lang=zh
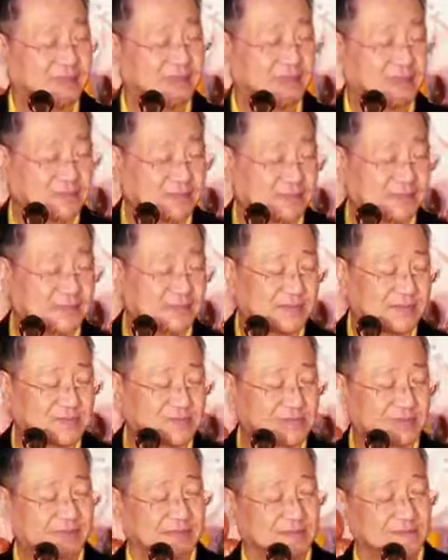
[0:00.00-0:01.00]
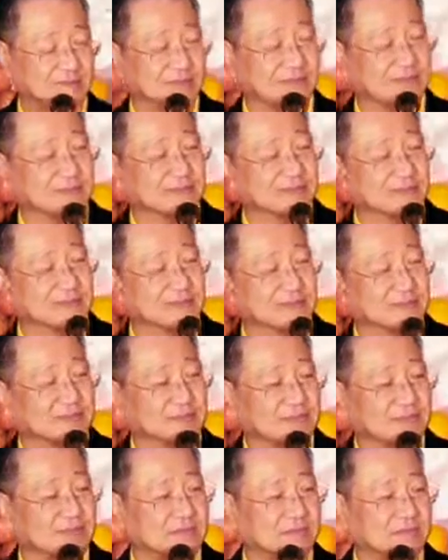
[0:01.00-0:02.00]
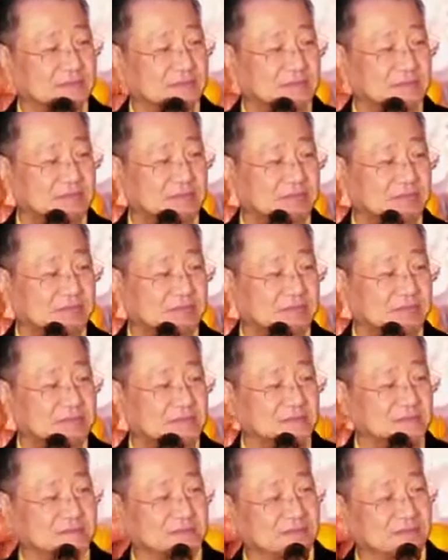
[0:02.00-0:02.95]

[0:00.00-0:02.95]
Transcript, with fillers: 呀，的日本日本日本女